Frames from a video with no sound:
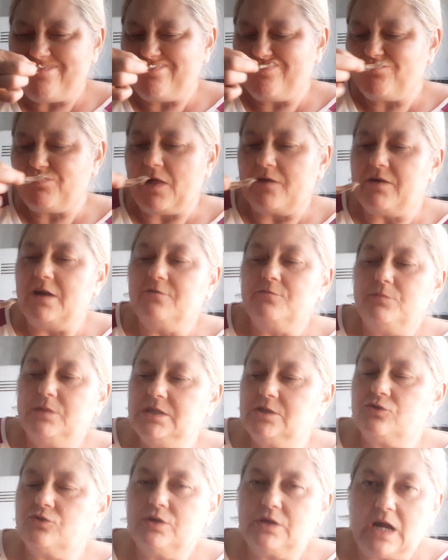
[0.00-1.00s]
Давай в
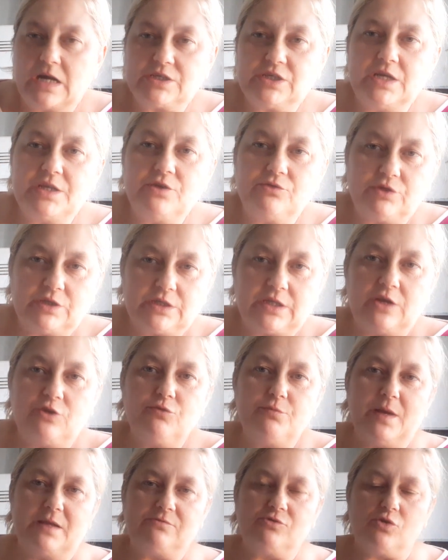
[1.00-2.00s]
миску, и как же они вот это
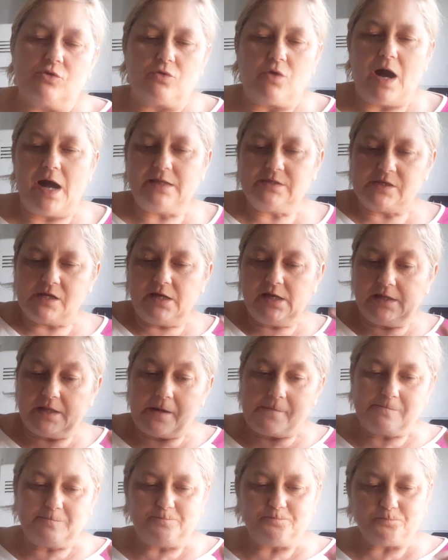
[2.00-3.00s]
любят, все ругаться,
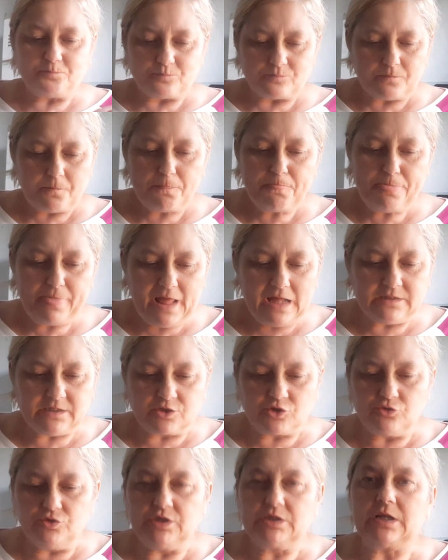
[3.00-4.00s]
это. Это
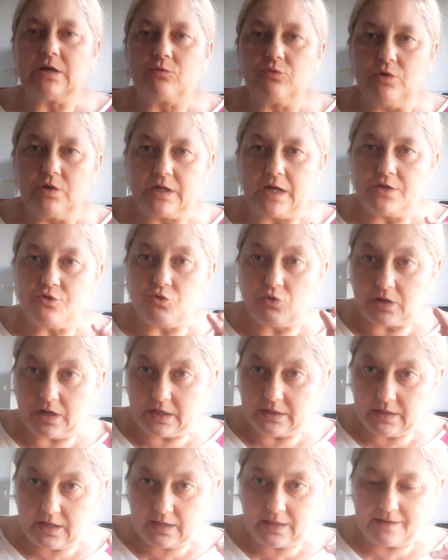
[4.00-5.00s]
же у них такой конек
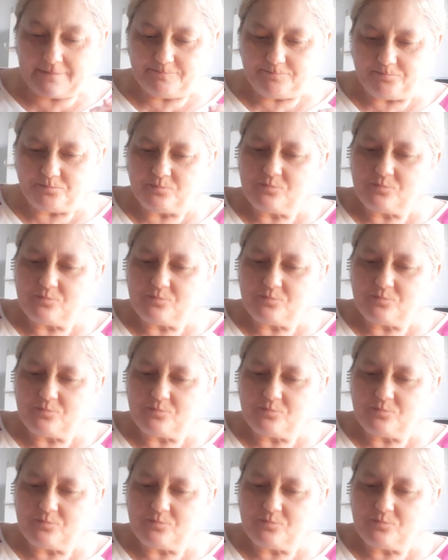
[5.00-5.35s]
канала.